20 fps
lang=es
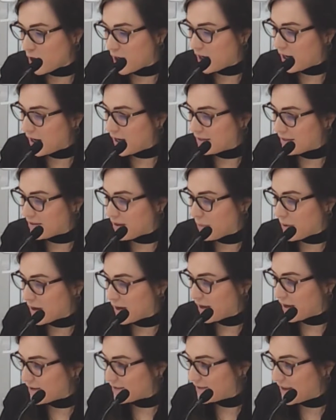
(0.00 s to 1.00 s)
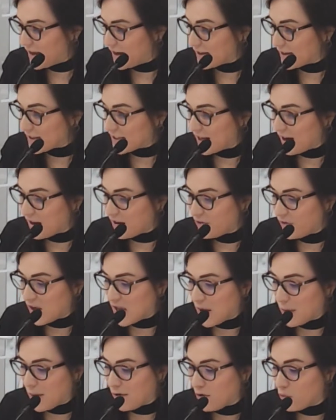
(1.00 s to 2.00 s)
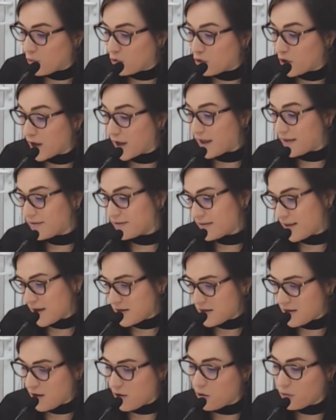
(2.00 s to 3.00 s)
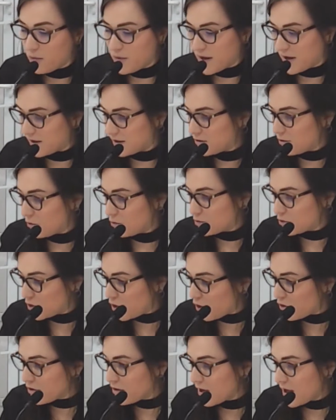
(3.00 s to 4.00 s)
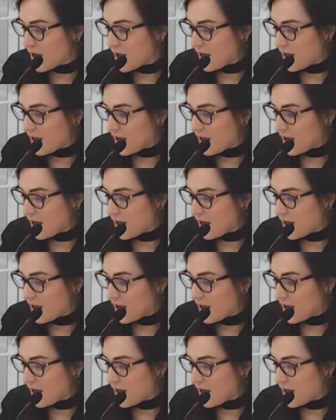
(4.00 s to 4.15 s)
E, el, tema que decían que se calificaba como urgente y de obvia resolución,